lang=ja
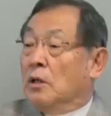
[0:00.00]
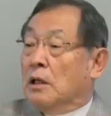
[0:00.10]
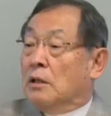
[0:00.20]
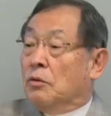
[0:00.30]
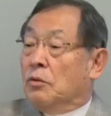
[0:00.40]

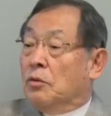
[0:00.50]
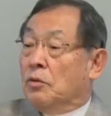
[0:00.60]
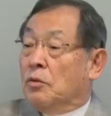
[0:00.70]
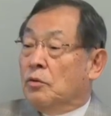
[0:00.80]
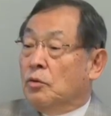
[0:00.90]
あ
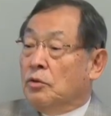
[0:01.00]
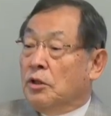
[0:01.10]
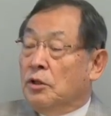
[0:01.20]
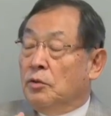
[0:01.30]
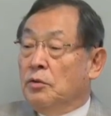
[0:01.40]
の特
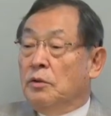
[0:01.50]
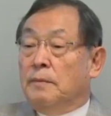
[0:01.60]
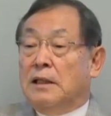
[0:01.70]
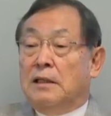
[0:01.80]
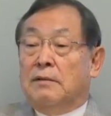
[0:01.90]
に日本の
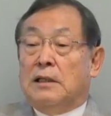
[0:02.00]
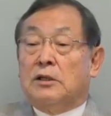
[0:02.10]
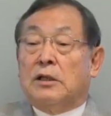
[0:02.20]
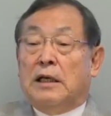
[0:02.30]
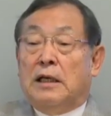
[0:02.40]
場合はで
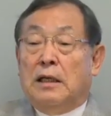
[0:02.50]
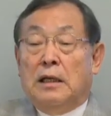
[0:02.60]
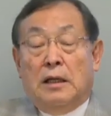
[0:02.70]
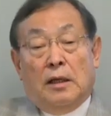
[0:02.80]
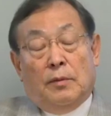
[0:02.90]
すね、
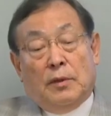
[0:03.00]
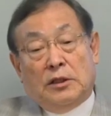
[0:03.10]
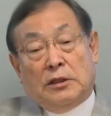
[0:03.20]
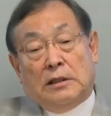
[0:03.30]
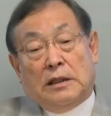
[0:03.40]
明
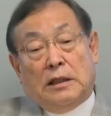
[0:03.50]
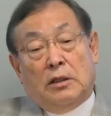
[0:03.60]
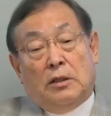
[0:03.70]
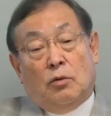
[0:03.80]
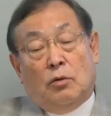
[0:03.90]
治以
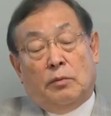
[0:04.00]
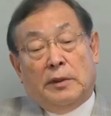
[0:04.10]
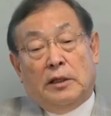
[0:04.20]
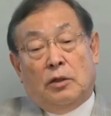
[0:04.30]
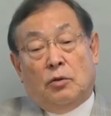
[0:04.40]
来欧
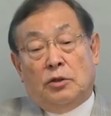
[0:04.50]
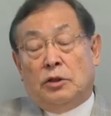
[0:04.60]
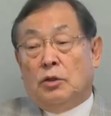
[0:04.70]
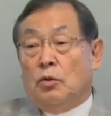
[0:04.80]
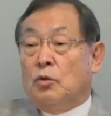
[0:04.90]
米に追い
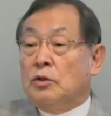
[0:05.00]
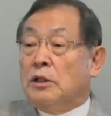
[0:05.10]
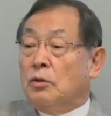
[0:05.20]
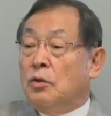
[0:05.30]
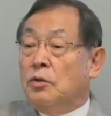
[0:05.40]
つけ追い越
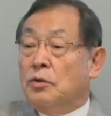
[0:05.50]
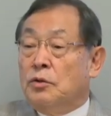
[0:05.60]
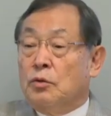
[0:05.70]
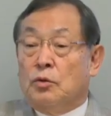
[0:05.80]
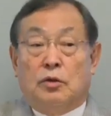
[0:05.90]
せとい
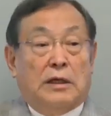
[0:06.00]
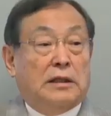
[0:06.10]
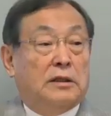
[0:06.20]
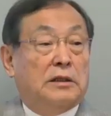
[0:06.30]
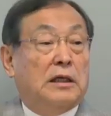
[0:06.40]
うことで
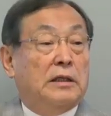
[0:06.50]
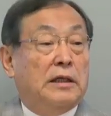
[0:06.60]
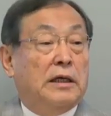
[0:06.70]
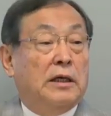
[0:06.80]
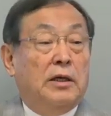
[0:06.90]
やってきたん
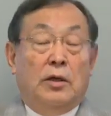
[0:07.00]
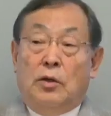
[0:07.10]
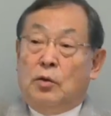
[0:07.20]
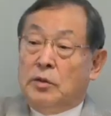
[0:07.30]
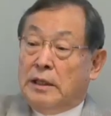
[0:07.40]
で、
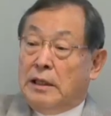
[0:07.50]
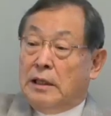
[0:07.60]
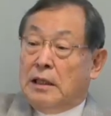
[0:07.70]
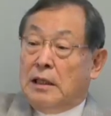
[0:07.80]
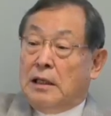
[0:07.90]
答え
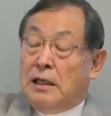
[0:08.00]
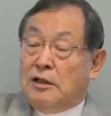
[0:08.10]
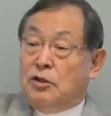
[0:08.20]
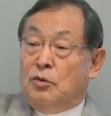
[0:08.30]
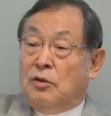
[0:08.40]
が
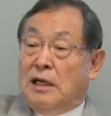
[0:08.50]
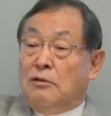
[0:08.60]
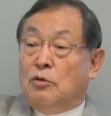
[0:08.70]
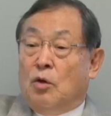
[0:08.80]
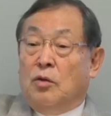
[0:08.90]
あっちの方にあ
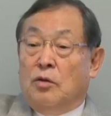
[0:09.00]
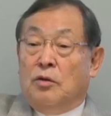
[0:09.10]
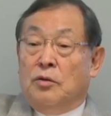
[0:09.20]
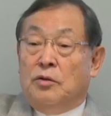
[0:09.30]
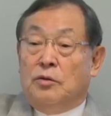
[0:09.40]
ると
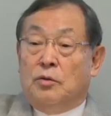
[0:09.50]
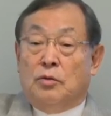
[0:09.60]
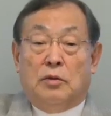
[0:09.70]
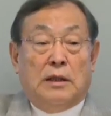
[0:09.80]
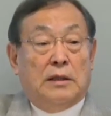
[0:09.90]
いうこ
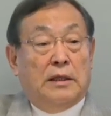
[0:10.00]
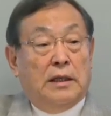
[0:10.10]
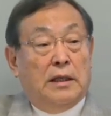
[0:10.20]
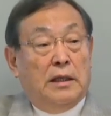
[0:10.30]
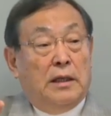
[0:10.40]
となん
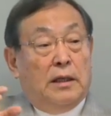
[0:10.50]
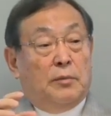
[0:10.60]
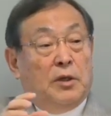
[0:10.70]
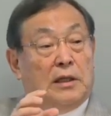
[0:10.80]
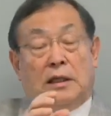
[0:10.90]
で、
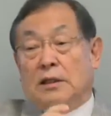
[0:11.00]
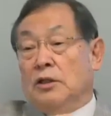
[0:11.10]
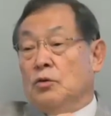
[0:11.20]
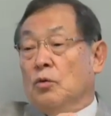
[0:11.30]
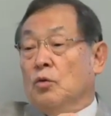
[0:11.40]
みんな
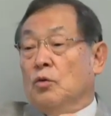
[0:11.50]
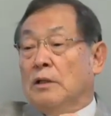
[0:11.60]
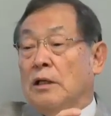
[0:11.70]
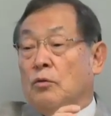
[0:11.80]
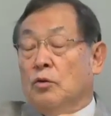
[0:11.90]
にその
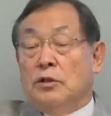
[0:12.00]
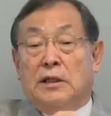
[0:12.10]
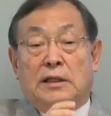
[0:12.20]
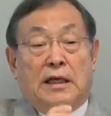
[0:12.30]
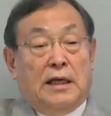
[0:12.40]
答えを
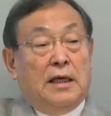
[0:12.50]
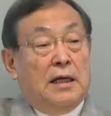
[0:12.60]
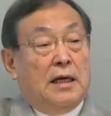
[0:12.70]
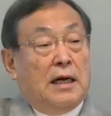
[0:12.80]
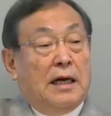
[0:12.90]
教えて
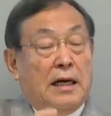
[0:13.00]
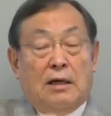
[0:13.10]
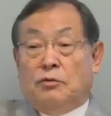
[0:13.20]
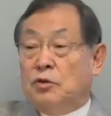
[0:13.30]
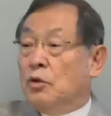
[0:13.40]

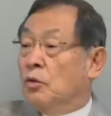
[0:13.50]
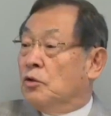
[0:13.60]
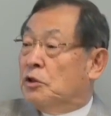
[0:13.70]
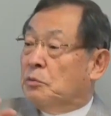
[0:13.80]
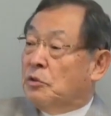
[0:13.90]
早くそれを
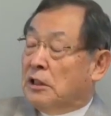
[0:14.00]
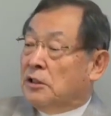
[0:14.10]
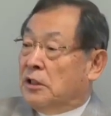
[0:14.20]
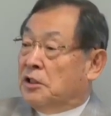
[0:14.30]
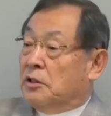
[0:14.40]
自分た
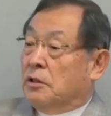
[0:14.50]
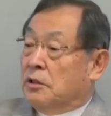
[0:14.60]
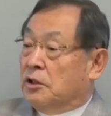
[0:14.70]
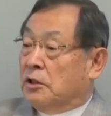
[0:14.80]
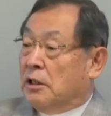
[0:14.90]
ちで実
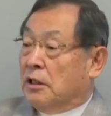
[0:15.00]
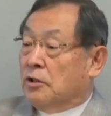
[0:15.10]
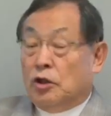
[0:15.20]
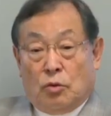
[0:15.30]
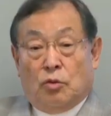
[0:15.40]
験
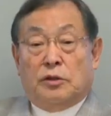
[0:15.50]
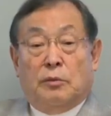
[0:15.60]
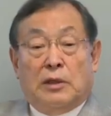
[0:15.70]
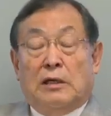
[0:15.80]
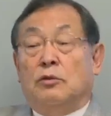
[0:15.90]
実行して
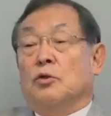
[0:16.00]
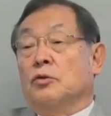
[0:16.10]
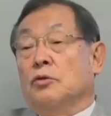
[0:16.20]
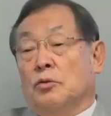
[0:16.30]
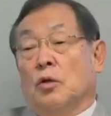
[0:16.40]
もらえるように
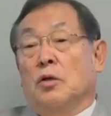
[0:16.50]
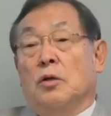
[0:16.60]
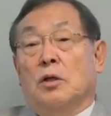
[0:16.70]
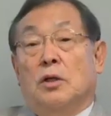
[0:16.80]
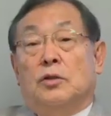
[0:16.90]
すると。
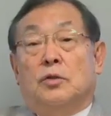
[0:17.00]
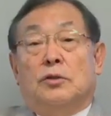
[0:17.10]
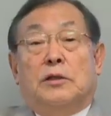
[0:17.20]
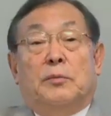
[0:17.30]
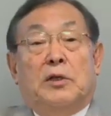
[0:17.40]
そ
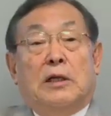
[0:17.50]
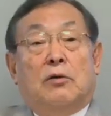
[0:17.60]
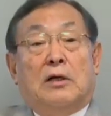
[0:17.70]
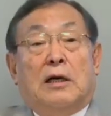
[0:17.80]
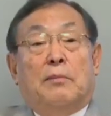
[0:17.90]
してみんな
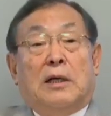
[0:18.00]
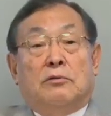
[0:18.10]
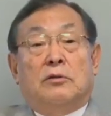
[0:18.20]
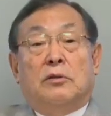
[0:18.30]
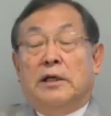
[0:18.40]
より頑
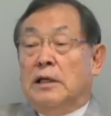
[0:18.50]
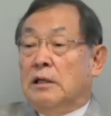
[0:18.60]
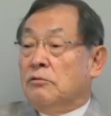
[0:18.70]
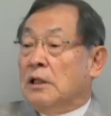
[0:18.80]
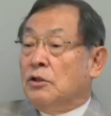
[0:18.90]
張る、軽
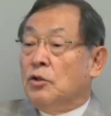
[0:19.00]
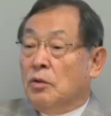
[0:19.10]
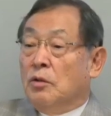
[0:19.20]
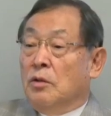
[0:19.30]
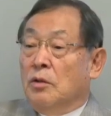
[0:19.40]
薄短
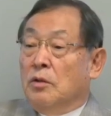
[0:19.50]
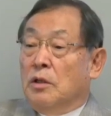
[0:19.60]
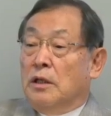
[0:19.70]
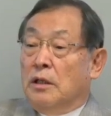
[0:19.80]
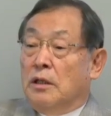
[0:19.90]
小、
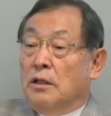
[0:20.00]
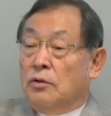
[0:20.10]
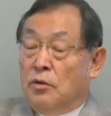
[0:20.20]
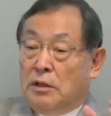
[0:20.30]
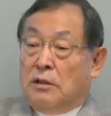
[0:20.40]
えー、
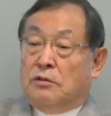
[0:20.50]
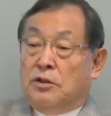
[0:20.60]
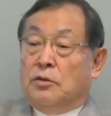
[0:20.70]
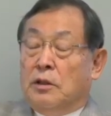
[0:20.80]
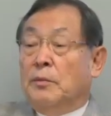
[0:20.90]
とにかく
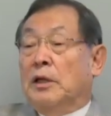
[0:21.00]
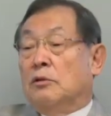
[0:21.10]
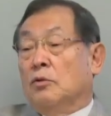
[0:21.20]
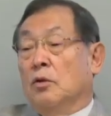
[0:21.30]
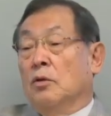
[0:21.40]
一生懸命や
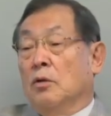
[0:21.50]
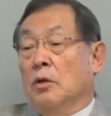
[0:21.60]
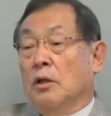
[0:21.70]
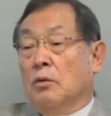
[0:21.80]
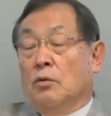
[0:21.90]
ると、
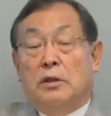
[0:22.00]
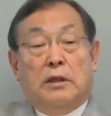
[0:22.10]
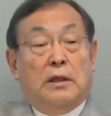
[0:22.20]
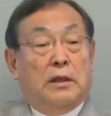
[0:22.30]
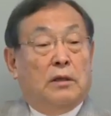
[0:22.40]
えー、これ
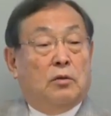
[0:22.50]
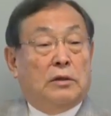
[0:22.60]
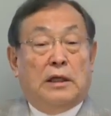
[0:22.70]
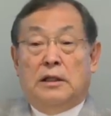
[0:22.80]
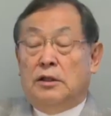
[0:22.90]
で
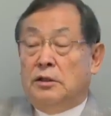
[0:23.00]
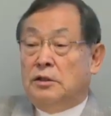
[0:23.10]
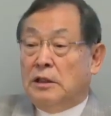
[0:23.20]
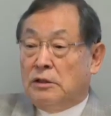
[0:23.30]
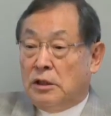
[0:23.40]
答えに
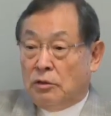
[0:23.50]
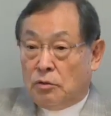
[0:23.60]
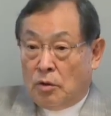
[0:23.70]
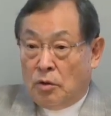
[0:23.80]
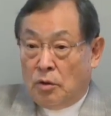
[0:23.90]
近づける
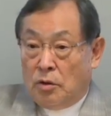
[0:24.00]
と